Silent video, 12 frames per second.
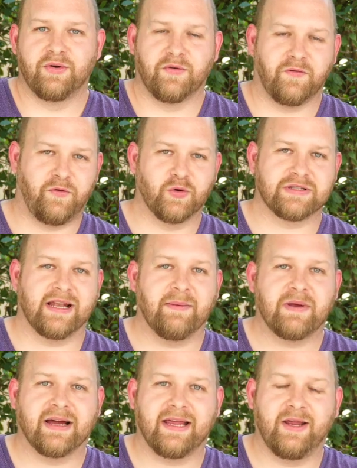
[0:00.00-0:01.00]
Für unser
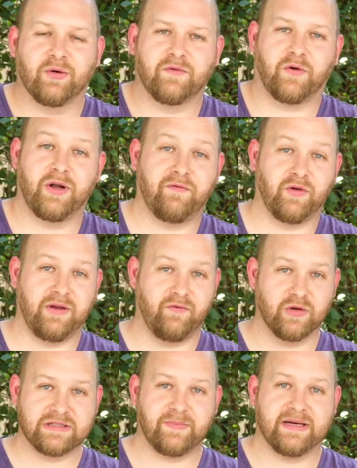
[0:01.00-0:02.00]
Lammkarree und vor allen Dingen für die
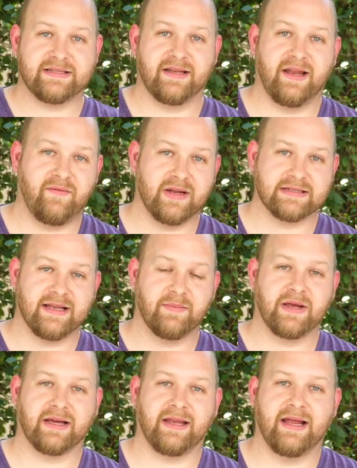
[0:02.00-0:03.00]
Würzpaste, in der wir das
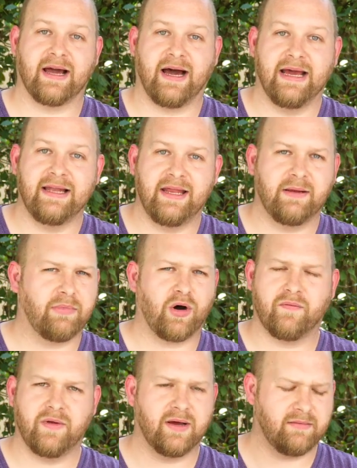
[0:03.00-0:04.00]
Lammkarree nachher einlegen,
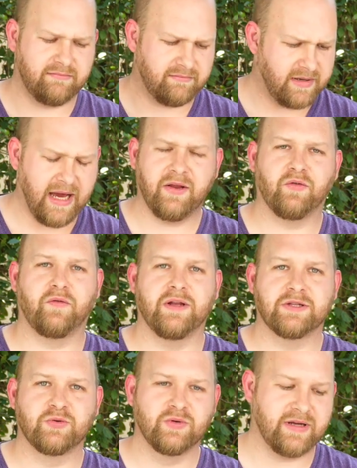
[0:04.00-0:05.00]
brauchen wir gar nicht so
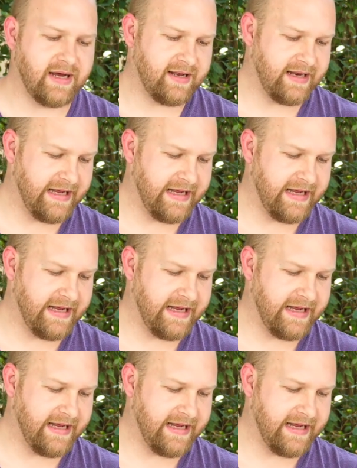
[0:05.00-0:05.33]
viele Zutaten.